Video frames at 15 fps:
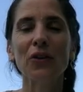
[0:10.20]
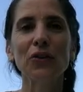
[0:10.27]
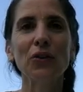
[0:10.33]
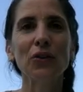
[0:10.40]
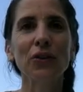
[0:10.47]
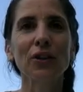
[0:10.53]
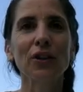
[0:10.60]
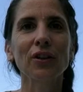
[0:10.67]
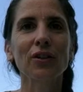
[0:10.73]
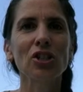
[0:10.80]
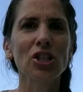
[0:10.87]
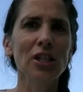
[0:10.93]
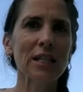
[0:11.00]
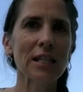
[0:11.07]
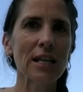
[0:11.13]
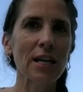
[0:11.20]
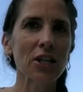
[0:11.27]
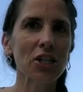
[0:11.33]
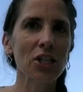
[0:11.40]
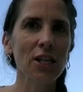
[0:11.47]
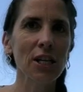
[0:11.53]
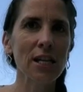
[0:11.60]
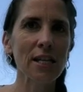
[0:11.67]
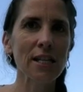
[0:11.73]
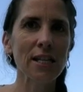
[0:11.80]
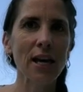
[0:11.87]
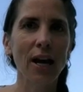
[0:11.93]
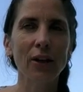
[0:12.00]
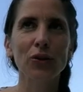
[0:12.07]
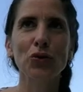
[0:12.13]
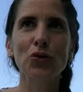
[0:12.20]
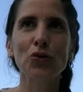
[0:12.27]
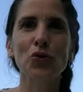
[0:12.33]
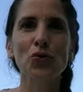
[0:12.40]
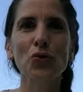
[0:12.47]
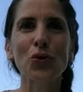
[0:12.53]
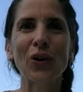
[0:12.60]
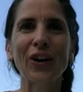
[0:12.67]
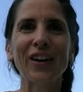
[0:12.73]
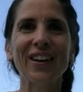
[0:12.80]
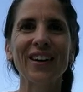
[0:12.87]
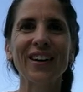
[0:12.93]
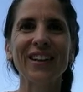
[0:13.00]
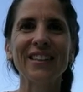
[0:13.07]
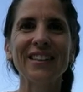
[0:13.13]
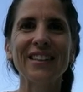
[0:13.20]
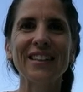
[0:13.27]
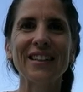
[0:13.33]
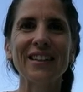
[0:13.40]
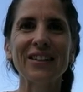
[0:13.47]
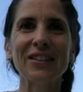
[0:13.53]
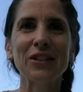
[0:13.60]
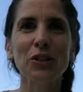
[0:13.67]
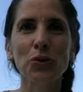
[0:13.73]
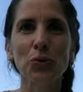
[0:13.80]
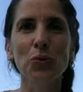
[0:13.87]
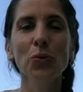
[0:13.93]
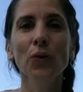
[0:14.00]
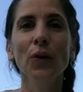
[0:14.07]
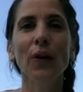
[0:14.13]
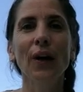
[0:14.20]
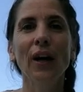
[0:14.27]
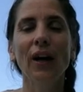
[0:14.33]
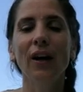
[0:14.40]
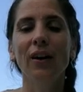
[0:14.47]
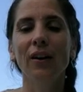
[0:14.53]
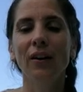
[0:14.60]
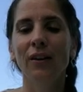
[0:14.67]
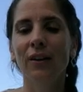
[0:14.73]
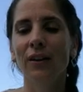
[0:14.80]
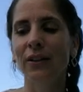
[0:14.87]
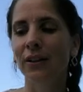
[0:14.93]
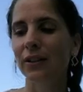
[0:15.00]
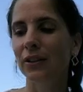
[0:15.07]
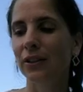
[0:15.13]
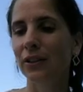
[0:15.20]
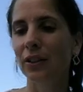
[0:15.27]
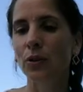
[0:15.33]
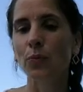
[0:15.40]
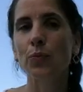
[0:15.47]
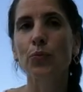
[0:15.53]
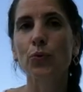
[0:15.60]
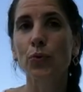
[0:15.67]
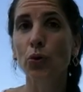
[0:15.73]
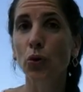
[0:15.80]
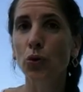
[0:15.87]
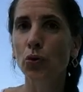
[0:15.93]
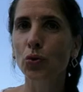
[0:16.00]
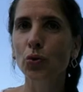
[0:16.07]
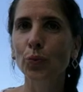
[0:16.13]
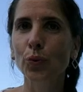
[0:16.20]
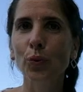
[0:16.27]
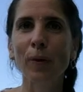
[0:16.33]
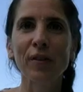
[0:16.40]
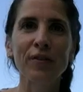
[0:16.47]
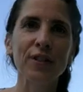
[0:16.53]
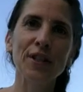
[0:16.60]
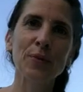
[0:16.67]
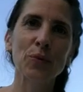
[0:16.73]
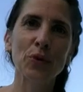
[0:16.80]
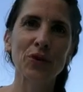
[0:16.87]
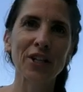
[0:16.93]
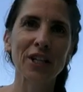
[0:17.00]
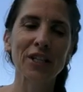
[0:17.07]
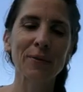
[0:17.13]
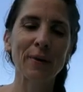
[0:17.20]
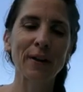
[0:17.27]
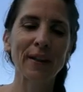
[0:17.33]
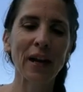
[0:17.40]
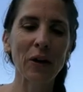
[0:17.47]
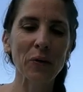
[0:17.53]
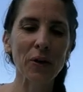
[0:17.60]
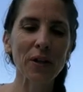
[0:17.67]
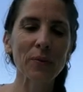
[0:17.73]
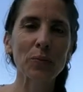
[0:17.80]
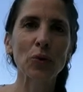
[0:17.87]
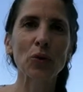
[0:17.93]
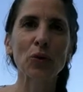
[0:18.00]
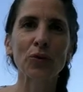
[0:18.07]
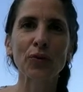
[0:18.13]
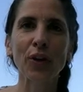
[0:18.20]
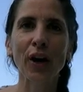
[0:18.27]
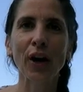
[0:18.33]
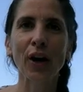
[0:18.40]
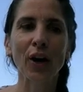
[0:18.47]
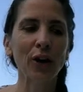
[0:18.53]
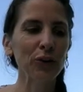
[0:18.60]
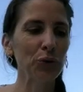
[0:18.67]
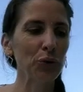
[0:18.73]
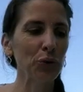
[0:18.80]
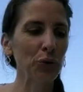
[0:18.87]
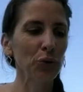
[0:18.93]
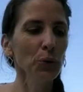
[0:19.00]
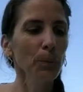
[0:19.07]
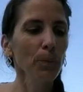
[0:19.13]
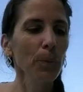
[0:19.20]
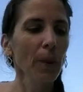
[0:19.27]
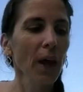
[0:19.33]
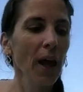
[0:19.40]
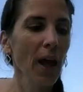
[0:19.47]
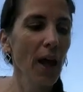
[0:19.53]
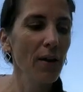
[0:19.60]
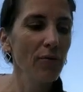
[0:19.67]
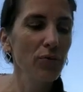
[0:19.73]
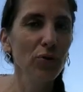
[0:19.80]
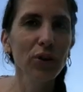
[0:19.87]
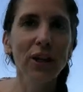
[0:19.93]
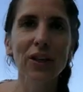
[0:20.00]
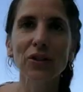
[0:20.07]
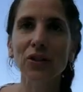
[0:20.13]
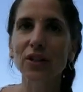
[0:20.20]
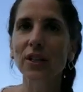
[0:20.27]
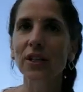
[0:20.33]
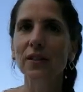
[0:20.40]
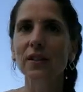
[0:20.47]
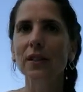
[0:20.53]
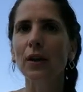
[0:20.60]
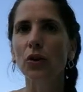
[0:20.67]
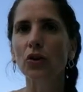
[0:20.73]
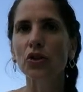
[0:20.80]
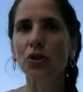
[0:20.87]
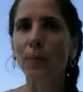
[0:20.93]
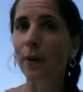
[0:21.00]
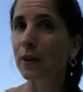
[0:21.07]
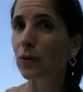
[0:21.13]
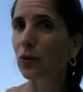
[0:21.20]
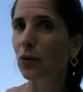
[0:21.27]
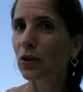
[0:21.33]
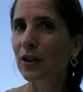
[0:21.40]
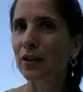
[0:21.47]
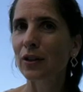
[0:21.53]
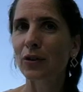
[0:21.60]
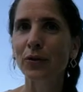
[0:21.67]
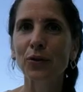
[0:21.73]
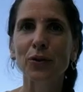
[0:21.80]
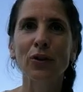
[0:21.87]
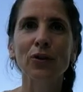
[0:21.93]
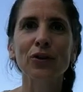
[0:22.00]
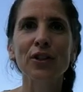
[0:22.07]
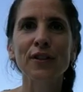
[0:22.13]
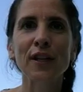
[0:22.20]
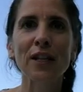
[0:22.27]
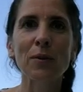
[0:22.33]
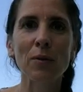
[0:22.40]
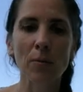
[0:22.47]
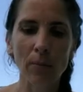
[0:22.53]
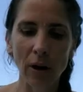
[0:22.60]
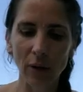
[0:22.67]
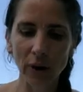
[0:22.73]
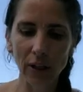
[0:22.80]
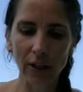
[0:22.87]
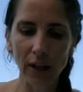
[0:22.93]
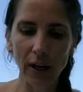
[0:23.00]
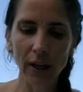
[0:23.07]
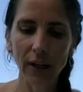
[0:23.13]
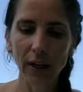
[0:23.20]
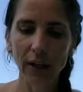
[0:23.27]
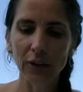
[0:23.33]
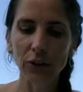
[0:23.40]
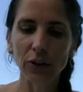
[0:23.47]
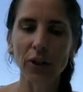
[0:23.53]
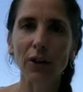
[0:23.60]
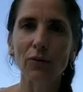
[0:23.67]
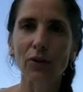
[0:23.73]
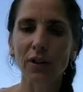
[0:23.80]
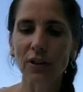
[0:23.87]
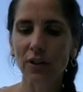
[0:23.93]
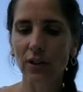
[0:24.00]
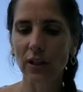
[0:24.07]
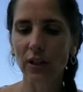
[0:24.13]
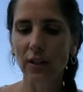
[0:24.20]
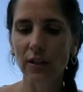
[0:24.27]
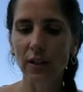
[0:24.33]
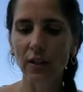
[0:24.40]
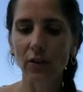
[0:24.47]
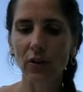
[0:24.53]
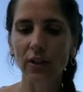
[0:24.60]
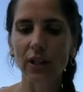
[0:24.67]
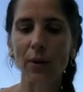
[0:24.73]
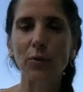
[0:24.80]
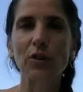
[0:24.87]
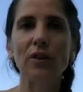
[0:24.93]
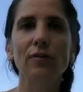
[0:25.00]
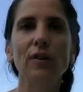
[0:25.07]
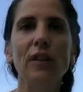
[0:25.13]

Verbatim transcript: Donc j'ai été acheter il y a deux jours euh, des euh, tissus euh, surtout pour ma fille pour le déguisement d'Halloween pour lui faire un tutu. Elle voudrait se déguiser, alors je sais pas si vous connaissez le, dessinier Ballerina, donc elle voulait se déguiser, donc c'est la petite